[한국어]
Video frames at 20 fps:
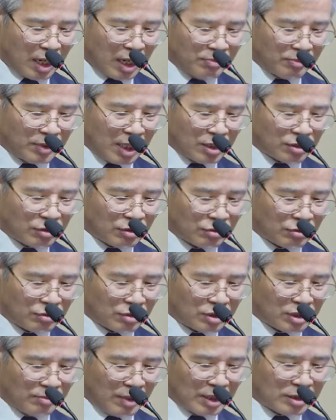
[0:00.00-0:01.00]
함께
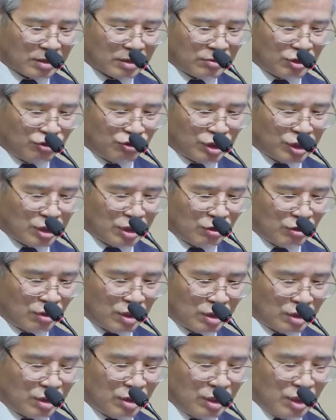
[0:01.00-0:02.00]
있었고 그 말씀이 육신이
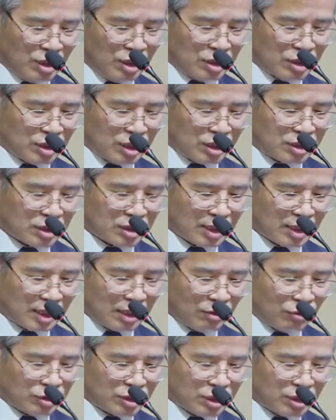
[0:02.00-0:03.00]
되어 이
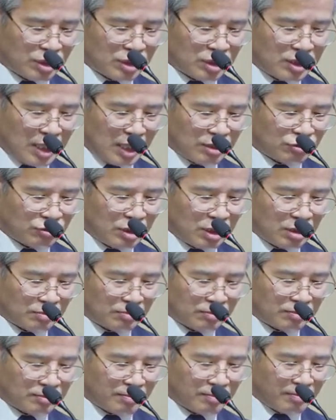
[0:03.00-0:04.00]
세상에 오신
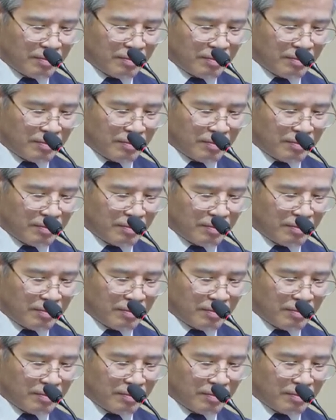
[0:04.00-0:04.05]
예수님,